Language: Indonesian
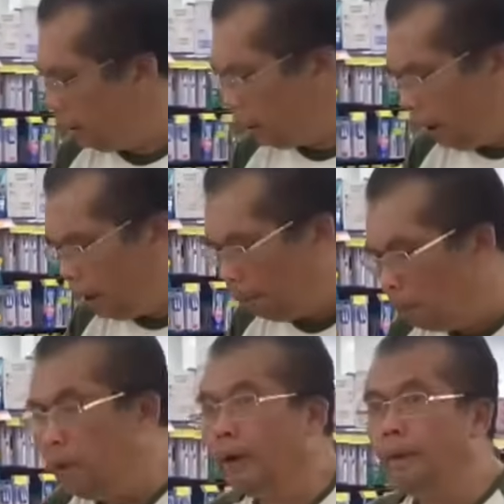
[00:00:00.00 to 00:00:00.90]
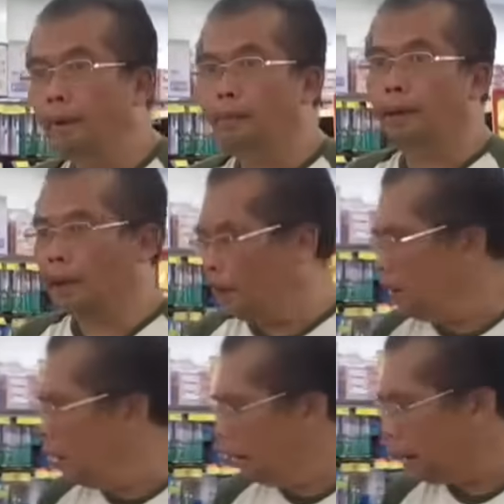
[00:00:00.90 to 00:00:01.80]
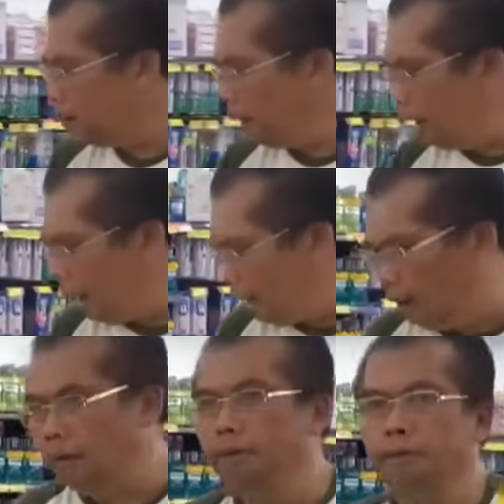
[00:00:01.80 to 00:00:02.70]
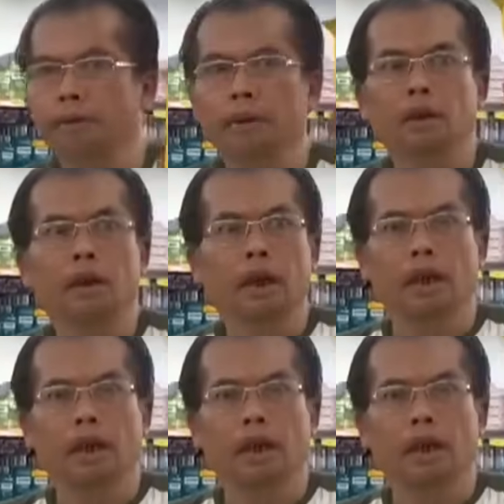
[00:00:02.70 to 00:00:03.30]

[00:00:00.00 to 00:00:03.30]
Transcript: Abdul Hakim Seri Muda Arahab menjelaskan ia bersama